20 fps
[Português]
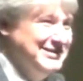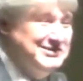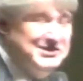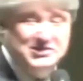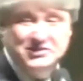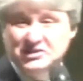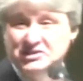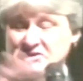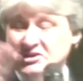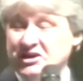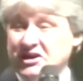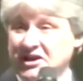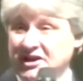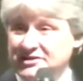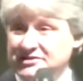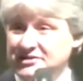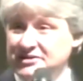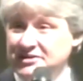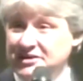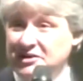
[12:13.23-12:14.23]
E se a gente ganhar
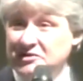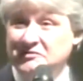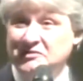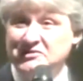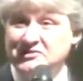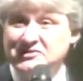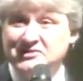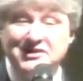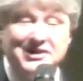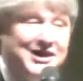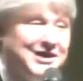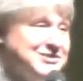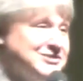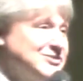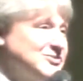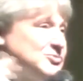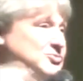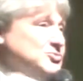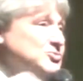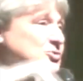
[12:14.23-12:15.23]
dinheiro com a desgraça
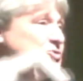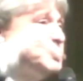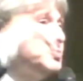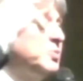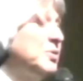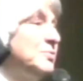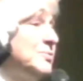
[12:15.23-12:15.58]
dos outros, o